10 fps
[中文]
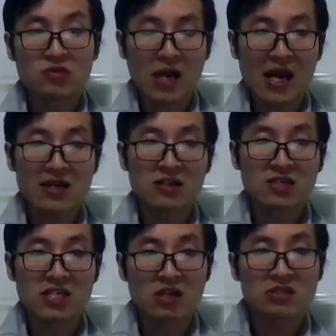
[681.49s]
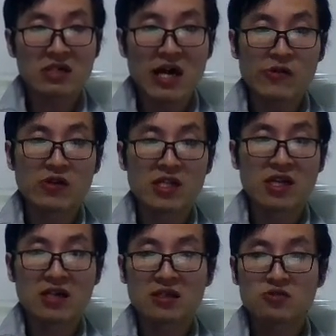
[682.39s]
他人享受爱欲的那
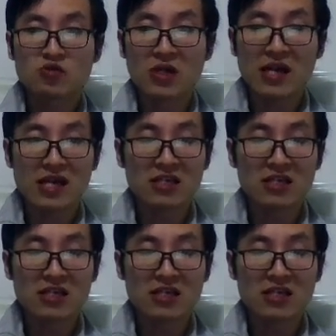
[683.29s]
个状态，